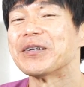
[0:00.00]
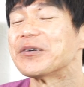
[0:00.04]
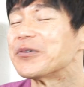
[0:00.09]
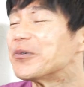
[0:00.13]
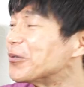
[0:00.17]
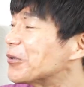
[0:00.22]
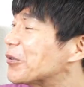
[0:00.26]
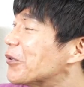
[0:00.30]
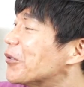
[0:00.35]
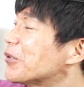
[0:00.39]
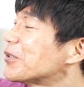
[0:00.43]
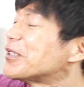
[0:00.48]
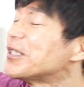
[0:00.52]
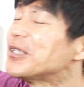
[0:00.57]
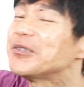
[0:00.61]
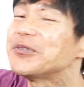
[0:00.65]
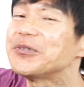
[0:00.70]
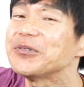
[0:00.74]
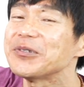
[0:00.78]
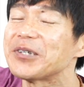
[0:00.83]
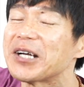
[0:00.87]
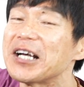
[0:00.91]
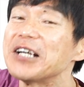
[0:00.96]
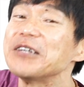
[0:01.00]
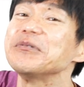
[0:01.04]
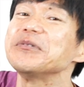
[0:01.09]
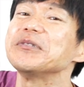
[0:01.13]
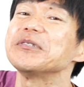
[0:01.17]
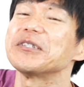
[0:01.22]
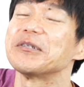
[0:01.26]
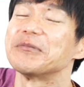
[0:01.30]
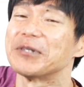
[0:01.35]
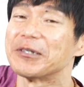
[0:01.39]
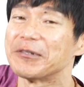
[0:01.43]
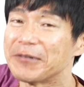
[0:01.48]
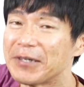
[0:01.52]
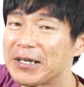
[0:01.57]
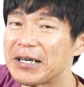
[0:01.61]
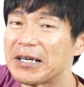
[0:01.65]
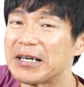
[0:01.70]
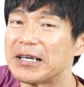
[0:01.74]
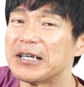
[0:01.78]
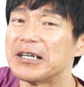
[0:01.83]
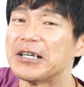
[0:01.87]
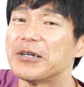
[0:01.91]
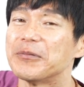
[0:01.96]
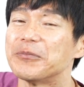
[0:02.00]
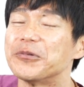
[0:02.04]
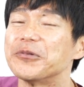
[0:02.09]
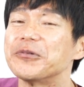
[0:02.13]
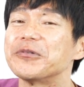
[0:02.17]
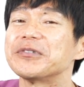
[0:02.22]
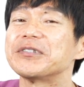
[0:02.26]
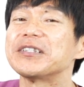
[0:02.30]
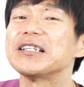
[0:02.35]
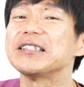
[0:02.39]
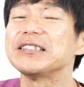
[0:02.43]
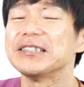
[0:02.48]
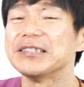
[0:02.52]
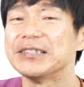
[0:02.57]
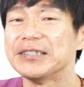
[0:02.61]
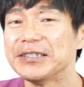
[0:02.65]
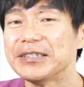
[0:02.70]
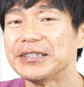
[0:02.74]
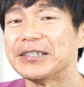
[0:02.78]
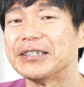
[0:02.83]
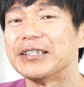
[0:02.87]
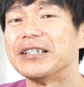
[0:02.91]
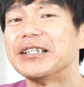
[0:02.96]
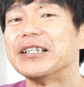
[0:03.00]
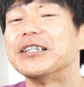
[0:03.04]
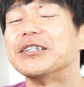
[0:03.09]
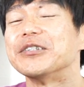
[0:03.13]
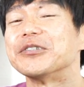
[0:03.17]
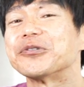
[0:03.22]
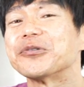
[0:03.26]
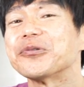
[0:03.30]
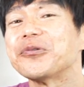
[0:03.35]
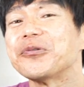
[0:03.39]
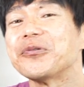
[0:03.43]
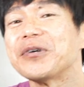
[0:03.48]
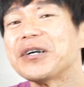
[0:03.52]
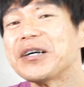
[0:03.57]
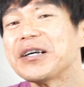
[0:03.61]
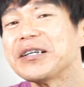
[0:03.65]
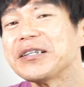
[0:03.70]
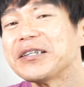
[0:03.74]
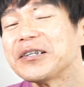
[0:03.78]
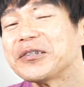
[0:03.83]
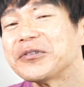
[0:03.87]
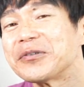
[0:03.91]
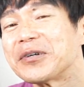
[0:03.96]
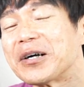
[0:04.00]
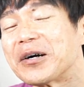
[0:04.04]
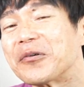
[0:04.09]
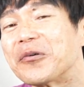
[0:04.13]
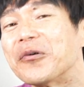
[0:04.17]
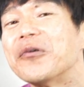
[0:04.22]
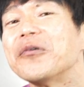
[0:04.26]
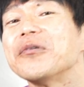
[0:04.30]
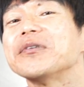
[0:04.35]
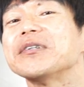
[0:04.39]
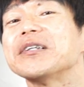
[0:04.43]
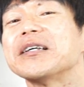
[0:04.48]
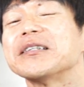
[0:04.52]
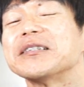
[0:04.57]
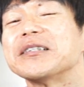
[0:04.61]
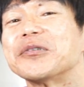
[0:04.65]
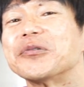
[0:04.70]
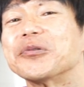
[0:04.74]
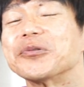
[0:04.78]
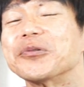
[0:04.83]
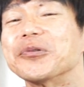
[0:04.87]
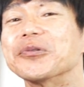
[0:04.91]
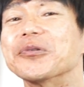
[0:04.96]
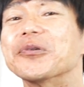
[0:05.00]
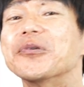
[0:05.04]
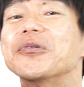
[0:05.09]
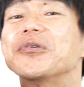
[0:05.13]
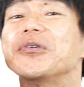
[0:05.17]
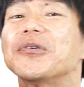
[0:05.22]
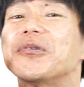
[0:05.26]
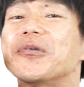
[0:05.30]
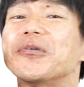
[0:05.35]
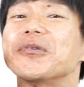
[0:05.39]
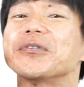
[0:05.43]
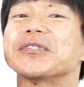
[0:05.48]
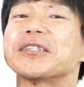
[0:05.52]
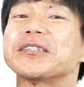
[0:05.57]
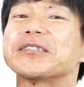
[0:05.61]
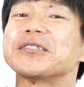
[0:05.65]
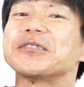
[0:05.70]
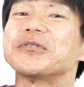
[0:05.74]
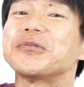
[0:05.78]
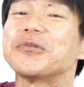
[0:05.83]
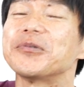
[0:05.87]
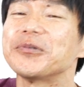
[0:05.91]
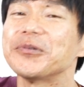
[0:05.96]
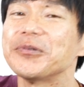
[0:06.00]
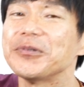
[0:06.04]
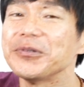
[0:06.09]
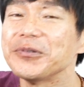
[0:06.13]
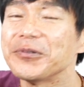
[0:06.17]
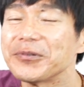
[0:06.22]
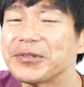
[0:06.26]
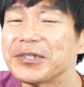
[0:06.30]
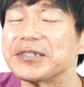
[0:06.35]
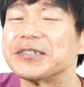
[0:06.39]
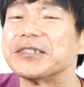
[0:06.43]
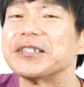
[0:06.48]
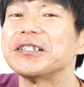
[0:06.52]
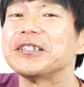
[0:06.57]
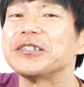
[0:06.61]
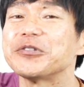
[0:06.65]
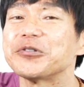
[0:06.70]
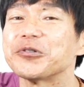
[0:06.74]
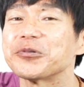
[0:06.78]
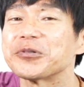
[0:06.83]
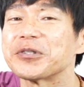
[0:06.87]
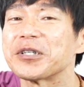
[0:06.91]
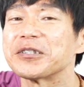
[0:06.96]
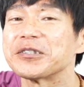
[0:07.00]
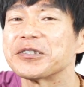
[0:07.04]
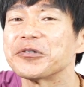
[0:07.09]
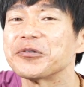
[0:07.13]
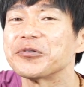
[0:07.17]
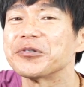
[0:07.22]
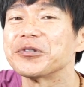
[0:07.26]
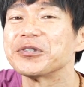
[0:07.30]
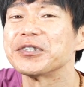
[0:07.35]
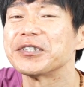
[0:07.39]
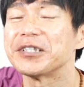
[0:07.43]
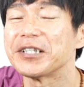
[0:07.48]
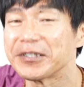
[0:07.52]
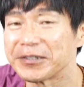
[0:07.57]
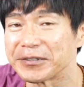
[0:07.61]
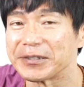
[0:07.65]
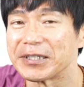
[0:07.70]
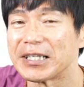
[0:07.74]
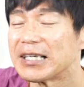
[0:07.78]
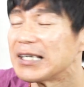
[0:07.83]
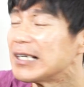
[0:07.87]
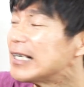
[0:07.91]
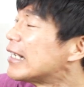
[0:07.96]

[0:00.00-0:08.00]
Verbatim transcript: この土星という神様は僕たちに障害だとか困難なことを乗り越えさせることによって成長させようとしている、